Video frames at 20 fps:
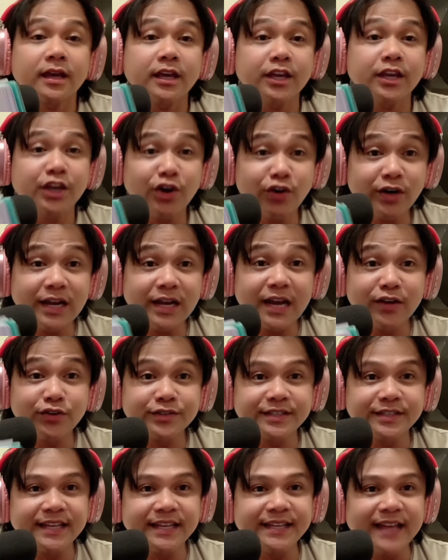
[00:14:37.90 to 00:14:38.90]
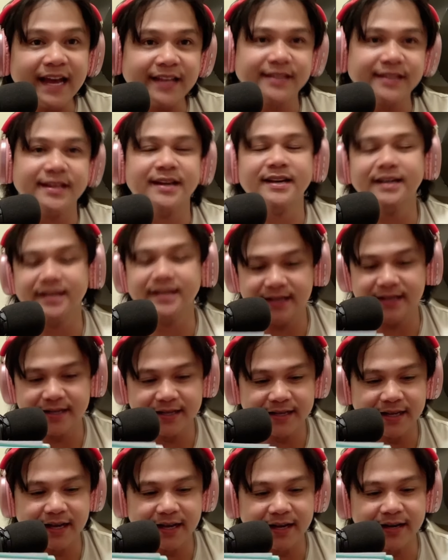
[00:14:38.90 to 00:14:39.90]
Yung Lagos ni Dad,
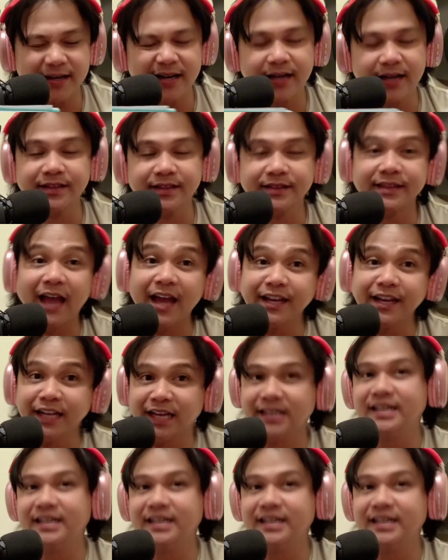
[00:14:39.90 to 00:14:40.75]
uh, ah, ang tunnel